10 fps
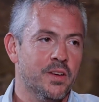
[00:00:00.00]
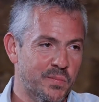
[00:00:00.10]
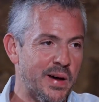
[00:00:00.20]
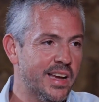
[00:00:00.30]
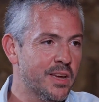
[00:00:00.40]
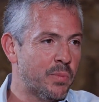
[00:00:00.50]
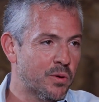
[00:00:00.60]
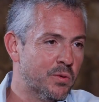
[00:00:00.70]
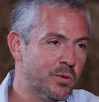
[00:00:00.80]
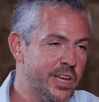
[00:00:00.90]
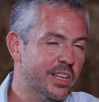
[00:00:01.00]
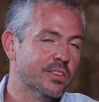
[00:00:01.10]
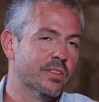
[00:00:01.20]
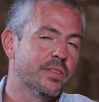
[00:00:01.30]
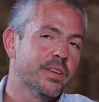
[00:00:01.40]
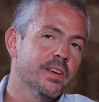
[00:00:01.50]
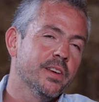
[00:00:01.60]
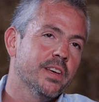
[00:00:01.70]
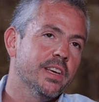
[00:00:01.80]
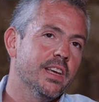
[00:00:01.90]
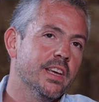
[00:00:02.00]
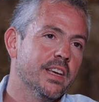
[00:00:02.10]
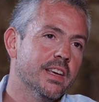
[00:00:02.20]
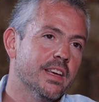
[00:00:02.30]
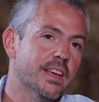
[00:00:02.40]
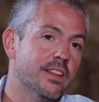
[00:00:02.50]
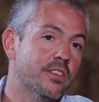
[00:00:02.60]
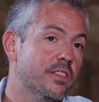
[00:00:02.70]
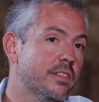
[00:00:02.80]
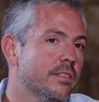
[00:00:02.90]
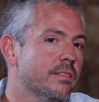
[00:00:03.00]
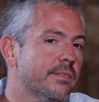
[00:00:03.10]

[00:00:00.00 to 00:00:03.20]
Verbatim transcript: más que promoviendo. Eh, entonces,